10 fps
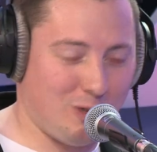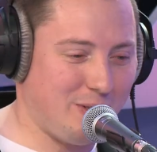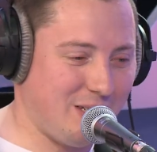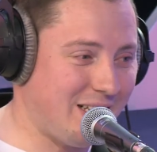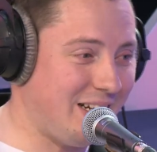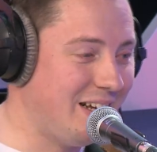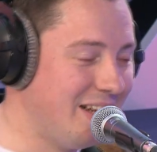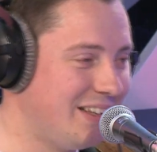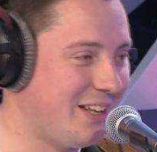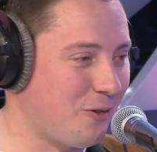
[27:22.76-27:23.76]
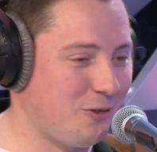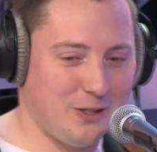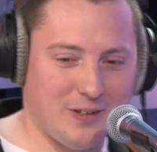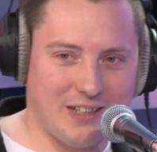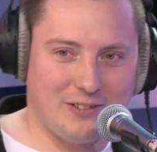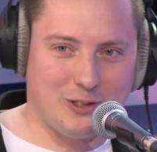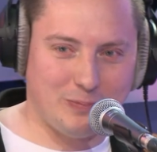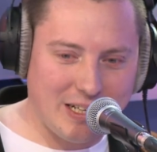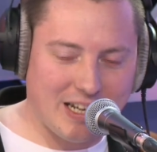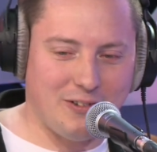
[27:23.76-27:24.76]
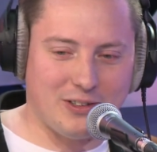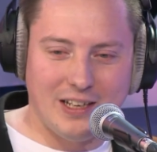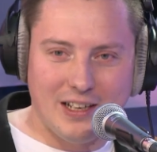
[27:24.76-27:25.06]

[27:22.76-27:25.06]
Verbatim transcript: перестали на рок-фестивалях выступать. А вот